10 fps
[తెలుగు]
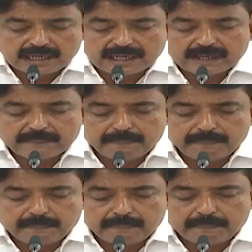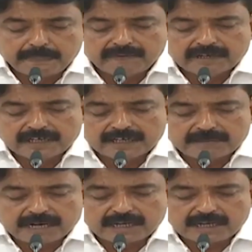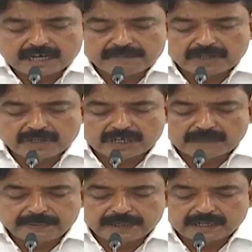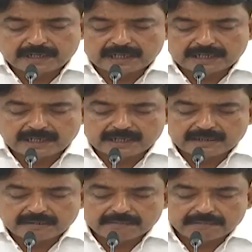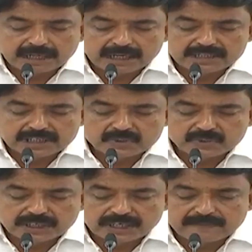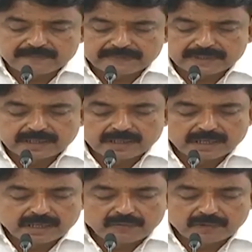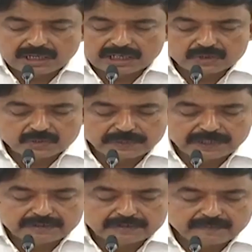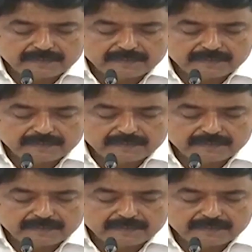అలాగే భవన నిర్మాణ కార్మికుల యొక్క పిల్లలు కనుక మ్యారేజ్ చేసుకుంటే ఒక లక్ష రూపాయలు